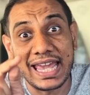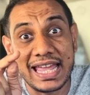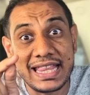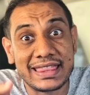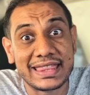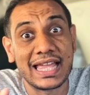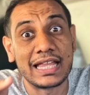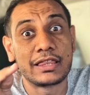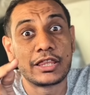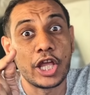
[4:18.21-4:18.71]

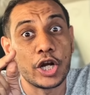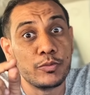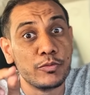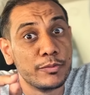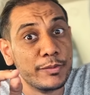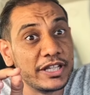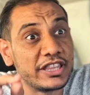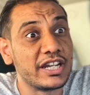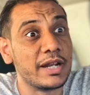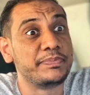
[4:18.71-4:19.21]
انت
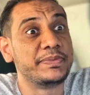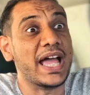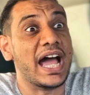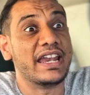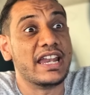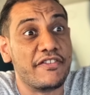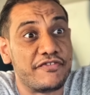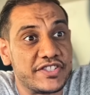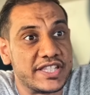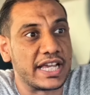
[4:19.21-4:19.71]
الترمومتر بتاع
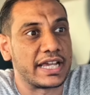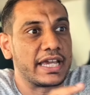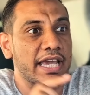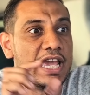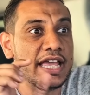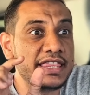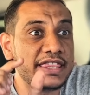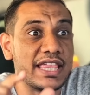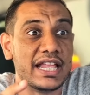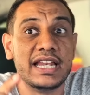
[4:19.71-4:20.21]
نفسك
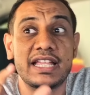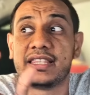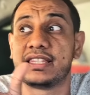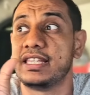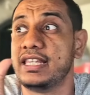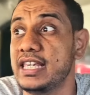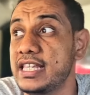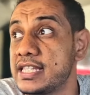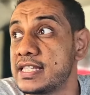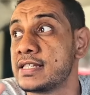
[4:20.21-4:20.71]
انت اللي
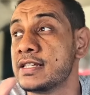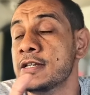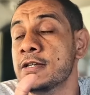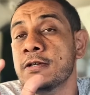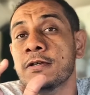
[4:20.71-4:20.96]
تقيس